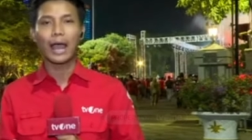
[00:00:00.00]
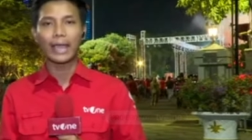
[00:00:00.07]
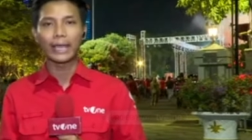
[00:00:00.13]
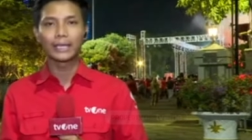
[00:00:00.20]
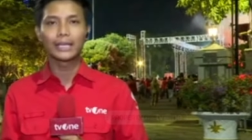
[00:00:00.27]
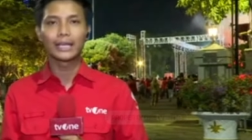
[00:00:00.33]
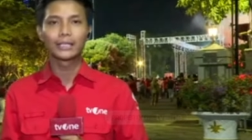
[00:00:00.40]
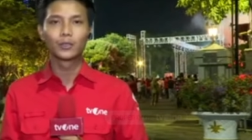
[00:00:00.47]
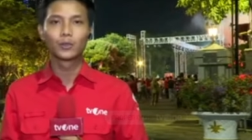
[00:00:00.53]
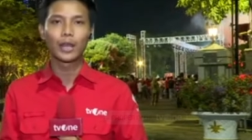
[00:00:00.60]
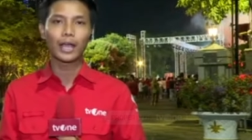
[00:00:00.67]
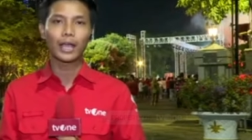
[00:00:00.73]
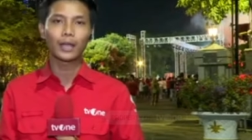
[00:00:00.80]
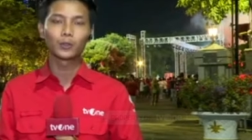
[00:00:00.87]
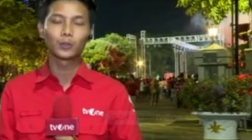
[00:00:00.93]
lain yang
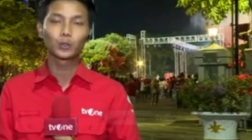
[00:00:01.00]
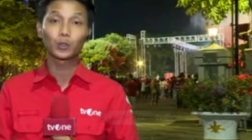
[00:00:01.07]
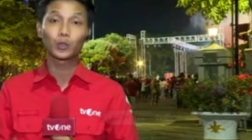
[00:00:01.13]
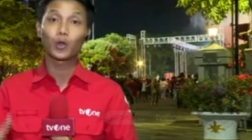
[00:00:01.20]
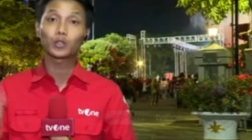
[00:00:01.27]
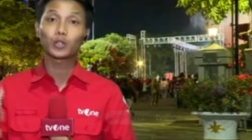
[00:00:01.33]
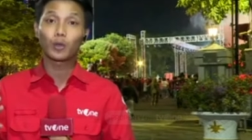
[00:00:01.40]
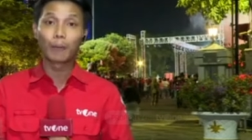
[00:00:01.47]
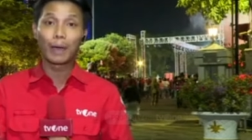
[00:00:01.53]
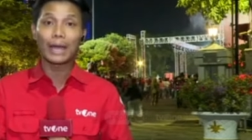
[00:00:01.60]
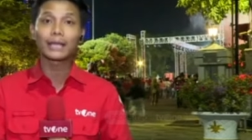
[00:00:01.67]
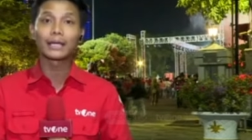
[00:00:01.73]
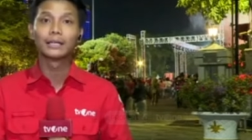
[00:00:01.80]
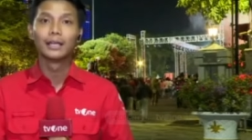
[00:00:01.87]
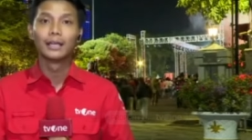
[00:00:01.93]
digunakan untuk nonton
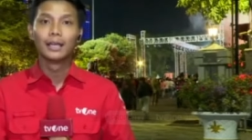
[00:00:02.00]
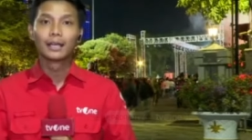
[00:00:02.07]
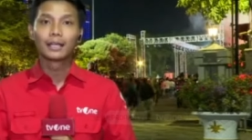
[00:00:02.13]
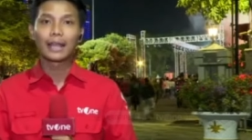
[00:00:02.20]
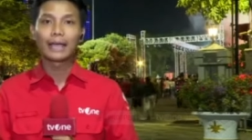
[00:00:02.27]
bareng